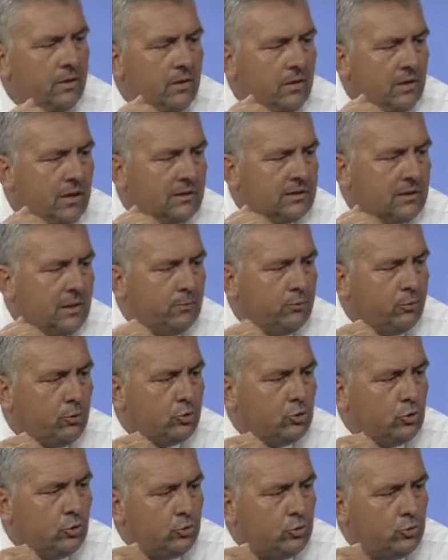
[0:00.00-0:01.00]
yasal
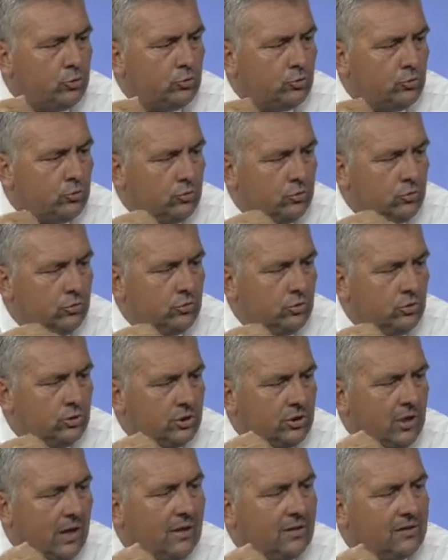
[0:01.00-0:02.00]
prosedür, e,
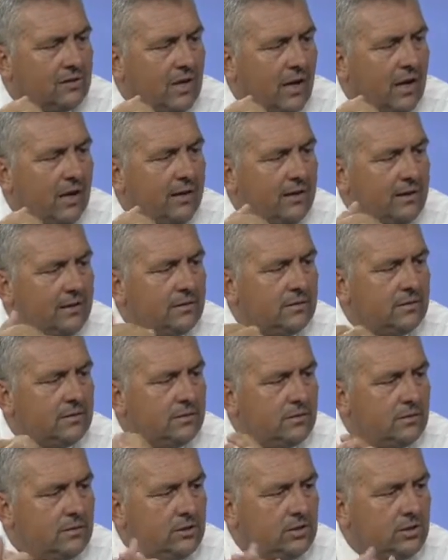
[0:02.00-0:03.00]
işte 6 ay
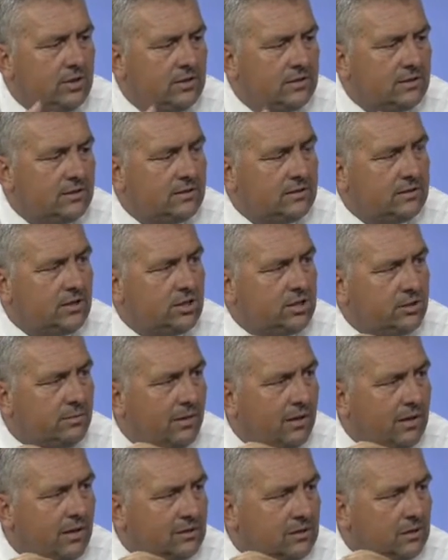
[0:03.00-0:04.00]
içerisinde
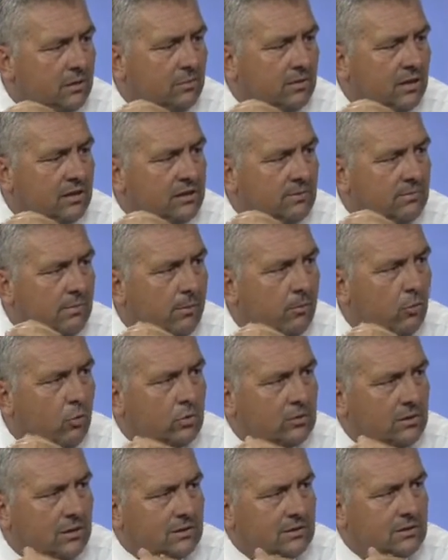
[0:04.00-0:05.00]
seçime katılıp katılmama
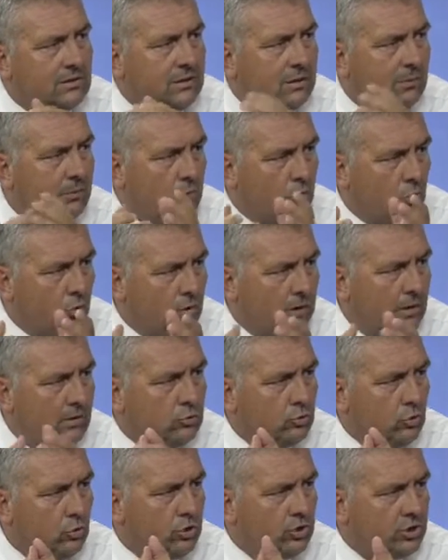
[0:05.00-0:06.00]
noktası gibi konular
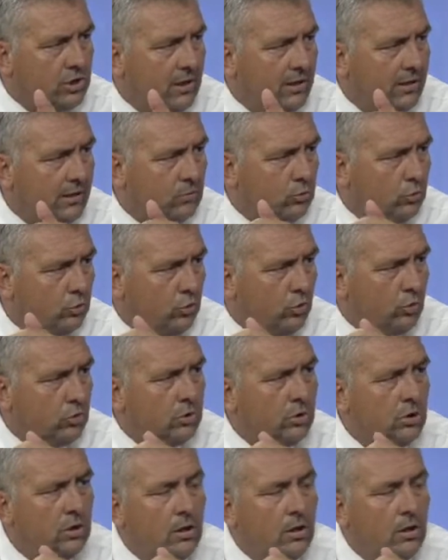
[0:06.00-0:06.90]
soru işaretleri duruyor.